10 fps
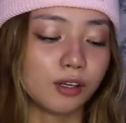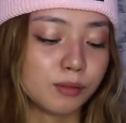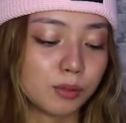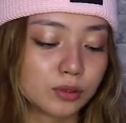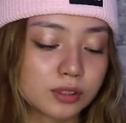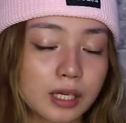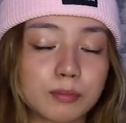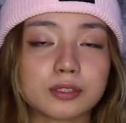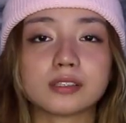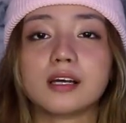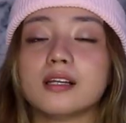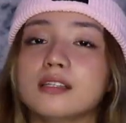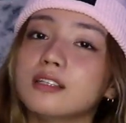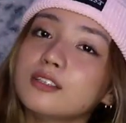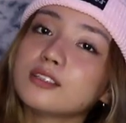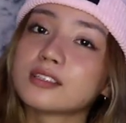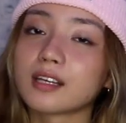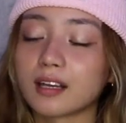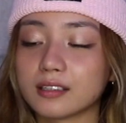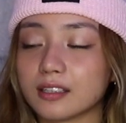ng almost. Tapos, lalo na
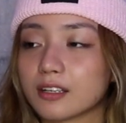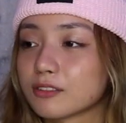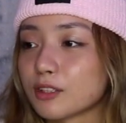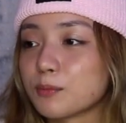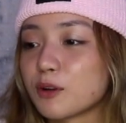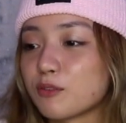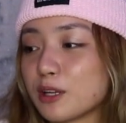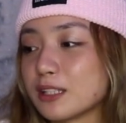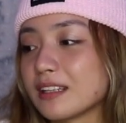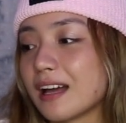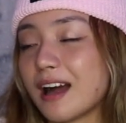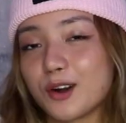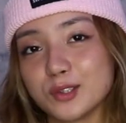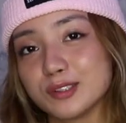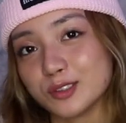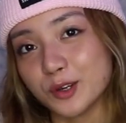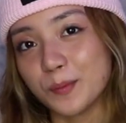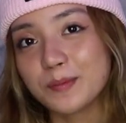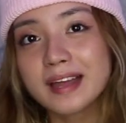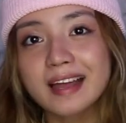sa kanya. Sobrang fan ako ni
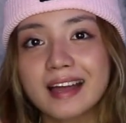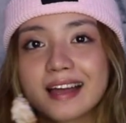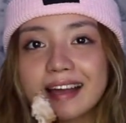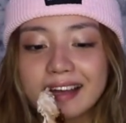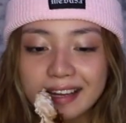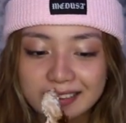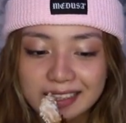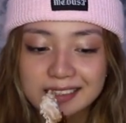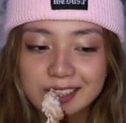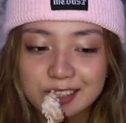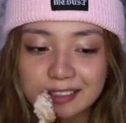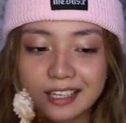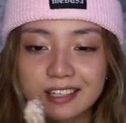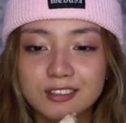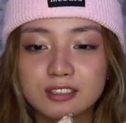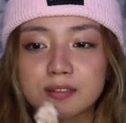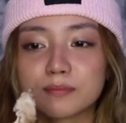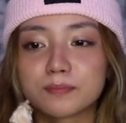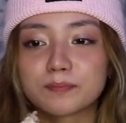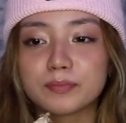Jom. Tapos ayun, lagi ko
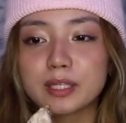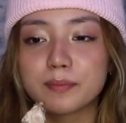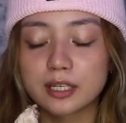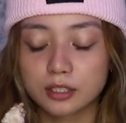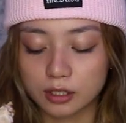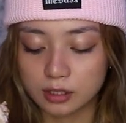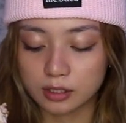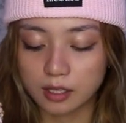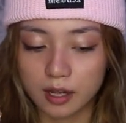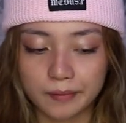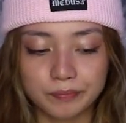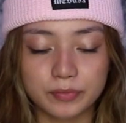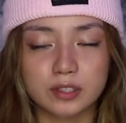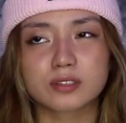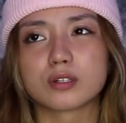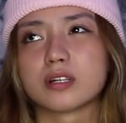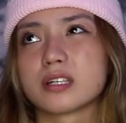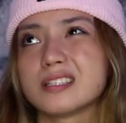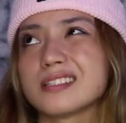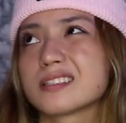siyang minimension sa
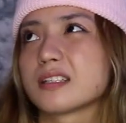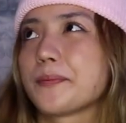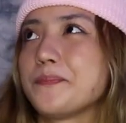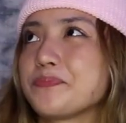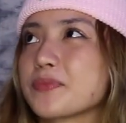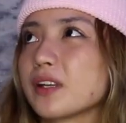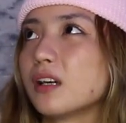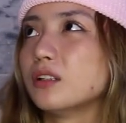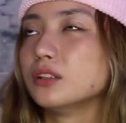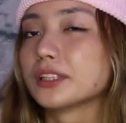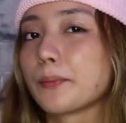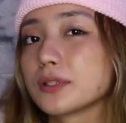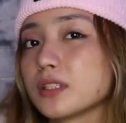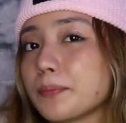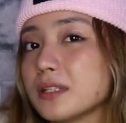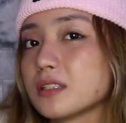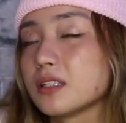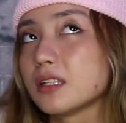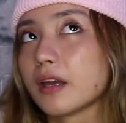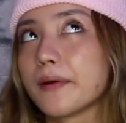stories. Ganun, tapos
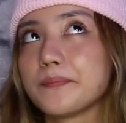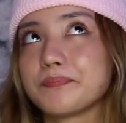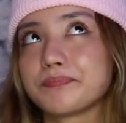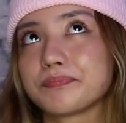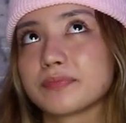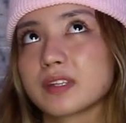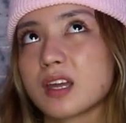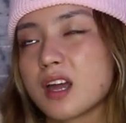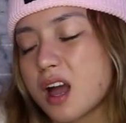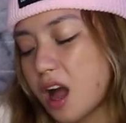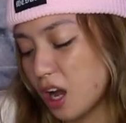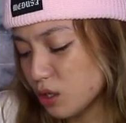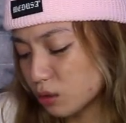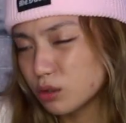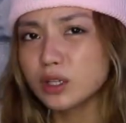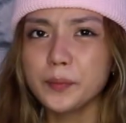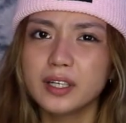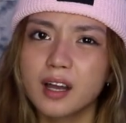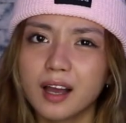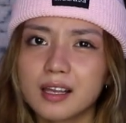napansin niya. Ayun, doon
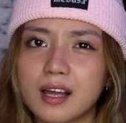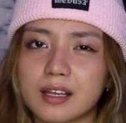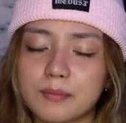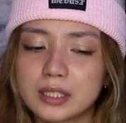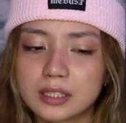kami nagkakalala.